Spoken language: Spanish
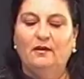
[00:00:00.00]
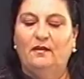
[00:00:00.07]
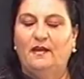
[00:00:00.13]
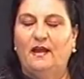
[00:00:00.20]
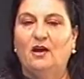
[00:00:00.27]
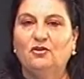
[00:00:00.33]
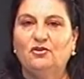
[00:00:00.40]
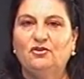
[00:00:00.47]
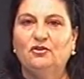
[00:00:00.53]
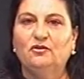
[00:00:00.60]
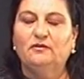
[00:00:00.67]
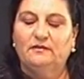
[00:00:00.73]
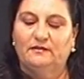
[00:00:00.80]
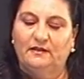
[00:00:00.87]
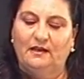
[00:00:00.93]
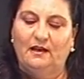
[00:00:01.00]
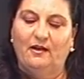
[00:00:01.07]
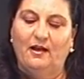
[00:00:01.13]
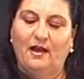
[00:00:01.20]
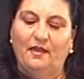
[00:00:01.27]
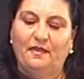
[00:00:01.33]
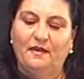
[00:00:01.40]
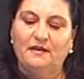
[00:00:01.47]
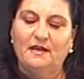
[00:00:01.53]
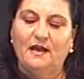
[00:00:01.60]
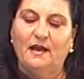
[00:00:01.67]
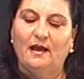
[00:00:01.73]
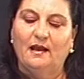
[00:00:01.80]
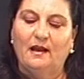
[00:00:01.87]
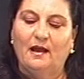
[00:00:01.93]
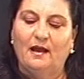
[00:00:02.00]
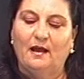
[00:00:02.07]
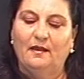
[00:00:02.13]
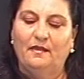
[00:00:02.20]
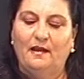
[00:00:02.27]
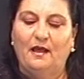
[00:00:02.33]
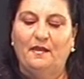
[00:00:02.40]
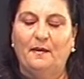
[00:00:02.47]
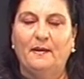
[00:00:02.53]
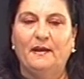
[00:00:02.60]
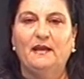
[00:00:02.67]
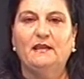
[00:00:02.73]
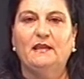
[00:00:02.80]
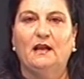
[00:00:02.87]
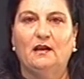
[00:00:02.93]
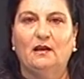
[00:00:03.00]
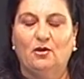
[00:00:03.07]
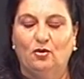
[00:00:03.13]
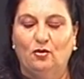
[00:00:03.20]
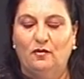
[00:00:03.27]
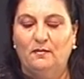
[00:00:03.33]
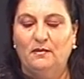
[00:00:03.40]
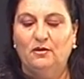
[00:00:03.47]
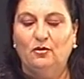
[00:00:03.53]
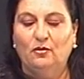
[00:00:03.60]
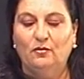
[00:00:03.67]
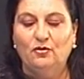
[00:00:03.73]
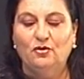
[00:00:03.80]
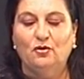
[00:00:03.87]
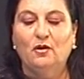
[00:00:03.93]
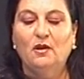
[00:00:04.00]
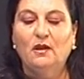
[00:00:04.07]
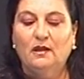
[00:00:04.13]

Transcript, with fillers: día 8 se le hace ya la, se le hace a Paquita el reconocimiento suyo,